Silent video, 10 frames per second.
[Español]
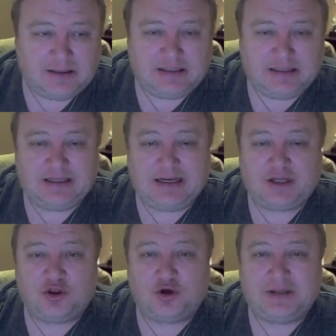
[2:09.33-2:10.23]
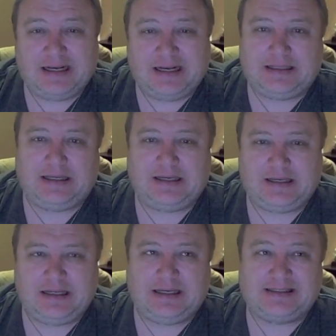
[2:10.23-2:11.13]
desde las 2 de la
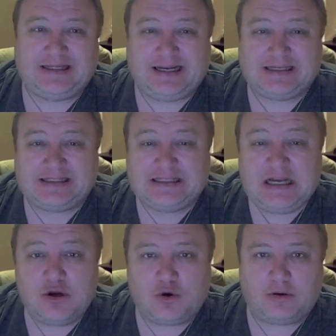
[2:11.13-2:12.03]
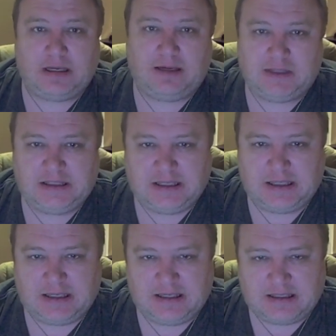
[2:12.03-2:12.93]
tarde hasta las 5 de la
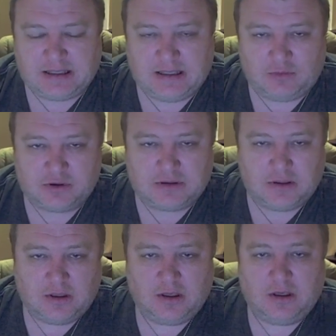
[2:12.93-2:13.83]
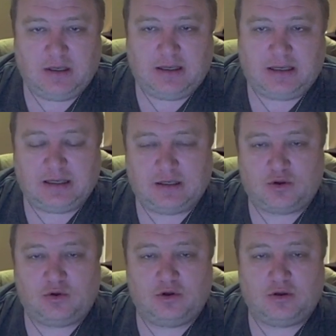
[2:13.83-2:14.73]
mañana, estaremos en el
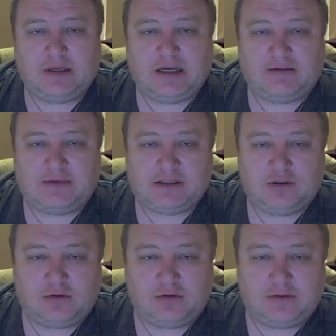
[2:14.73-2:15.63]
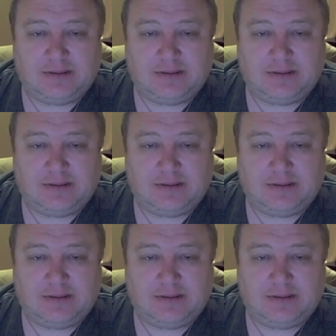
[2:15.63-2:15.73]
estudio de grabación.